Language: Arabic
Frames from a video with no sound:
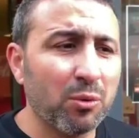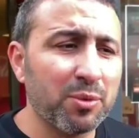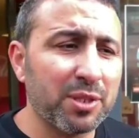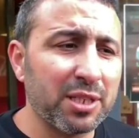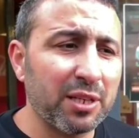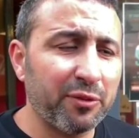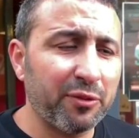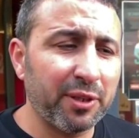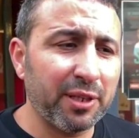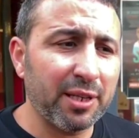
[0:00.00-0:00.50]

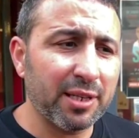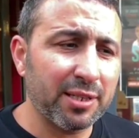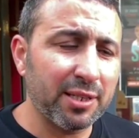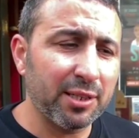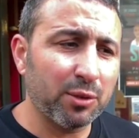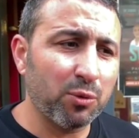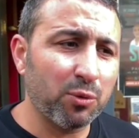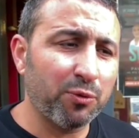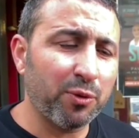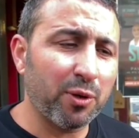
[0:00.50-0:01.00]
وبزاف الناس
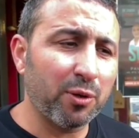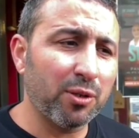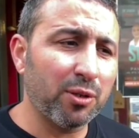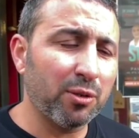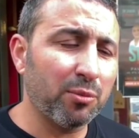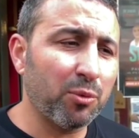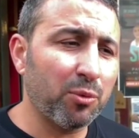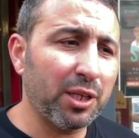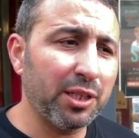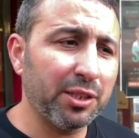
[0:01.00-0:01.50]
اللي توفوا
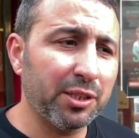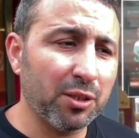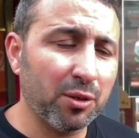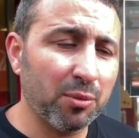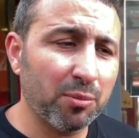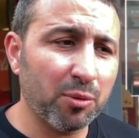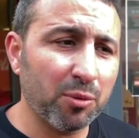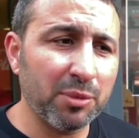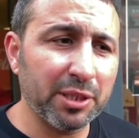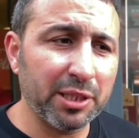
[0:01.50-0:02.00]
لهم
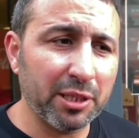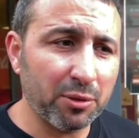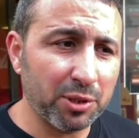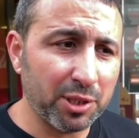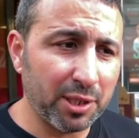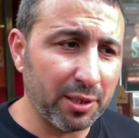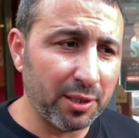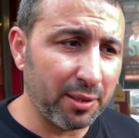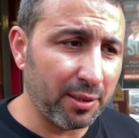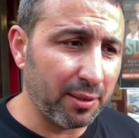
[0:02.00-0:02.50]
والديهم وما
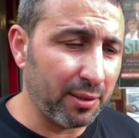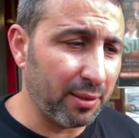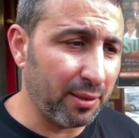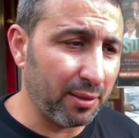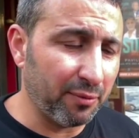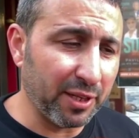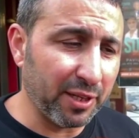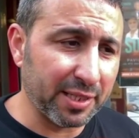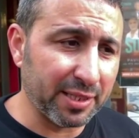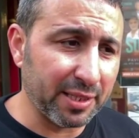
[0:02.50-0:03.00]
داروش
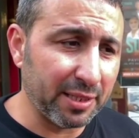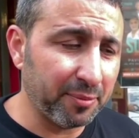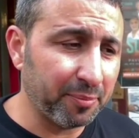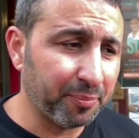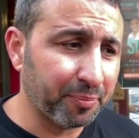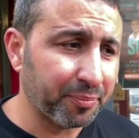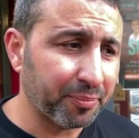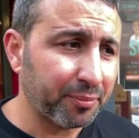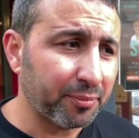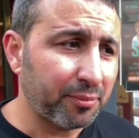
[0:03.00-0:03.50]
الفاكسان
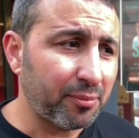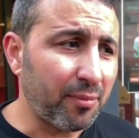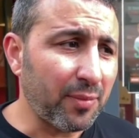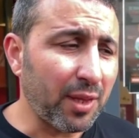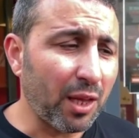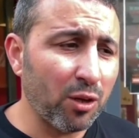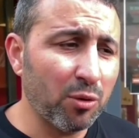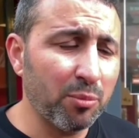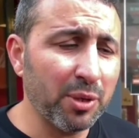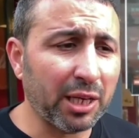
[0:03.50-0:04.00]

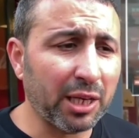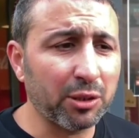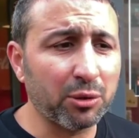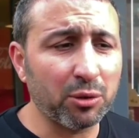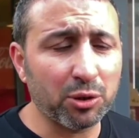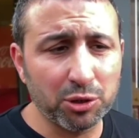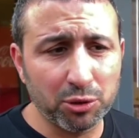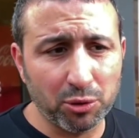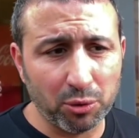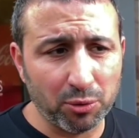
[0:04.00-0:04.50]
وما
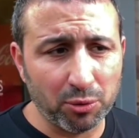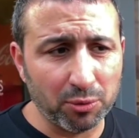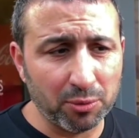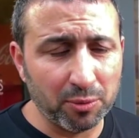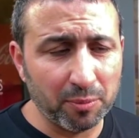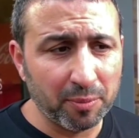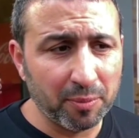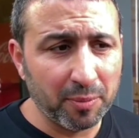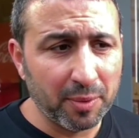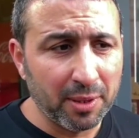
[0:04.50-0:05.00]
يقدروش يدخلوا
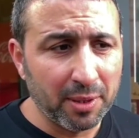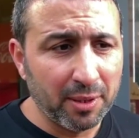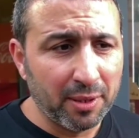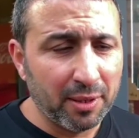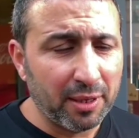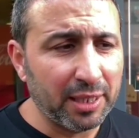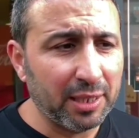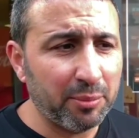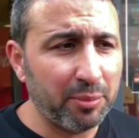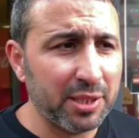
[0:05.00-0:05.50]

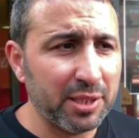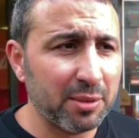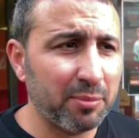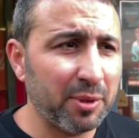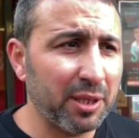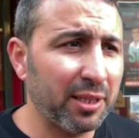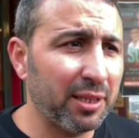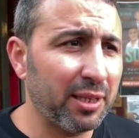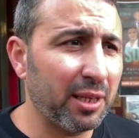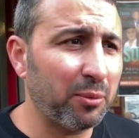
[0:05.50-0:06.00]
انا
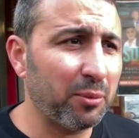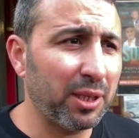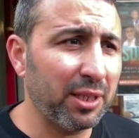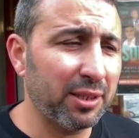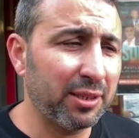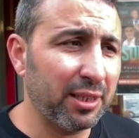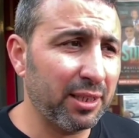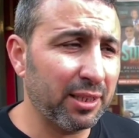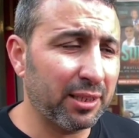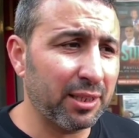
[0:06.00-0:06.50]
بالنسبه لي
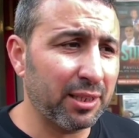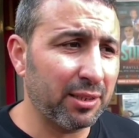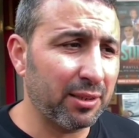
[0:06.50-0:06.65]
الوالد ديالي